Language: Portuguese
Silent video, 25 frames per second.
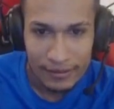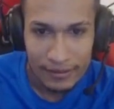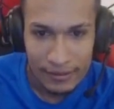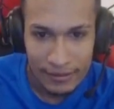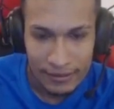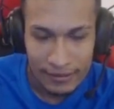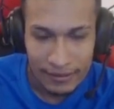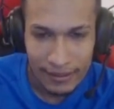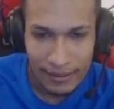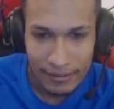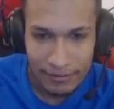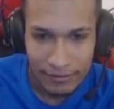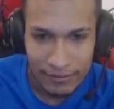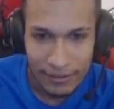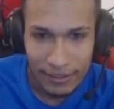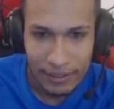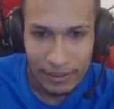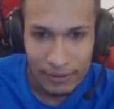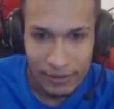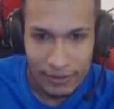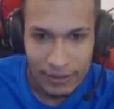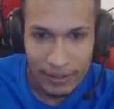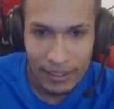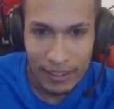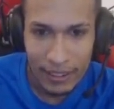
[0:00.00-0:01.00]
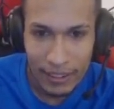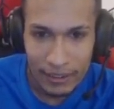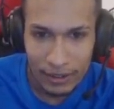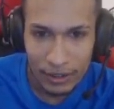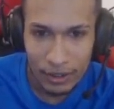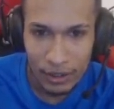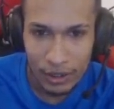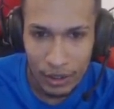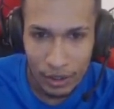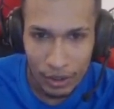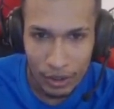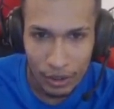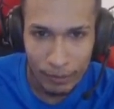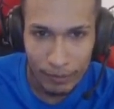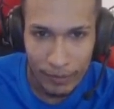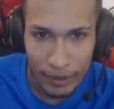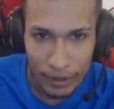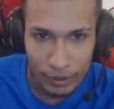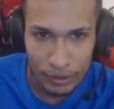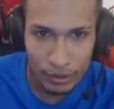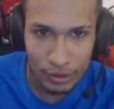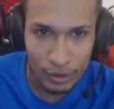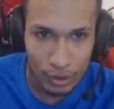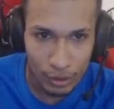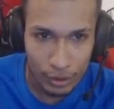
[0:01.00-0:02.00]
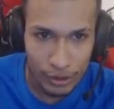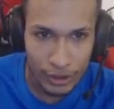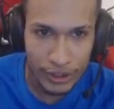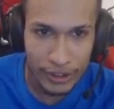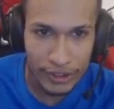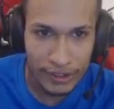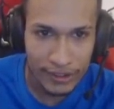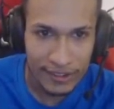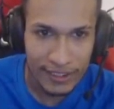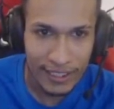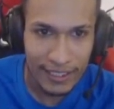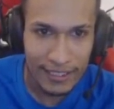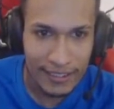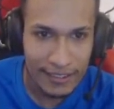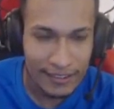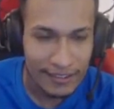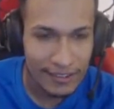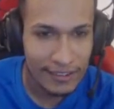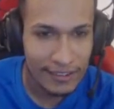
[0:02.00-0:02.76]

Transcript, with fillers: Tá faltando meus rushizadas se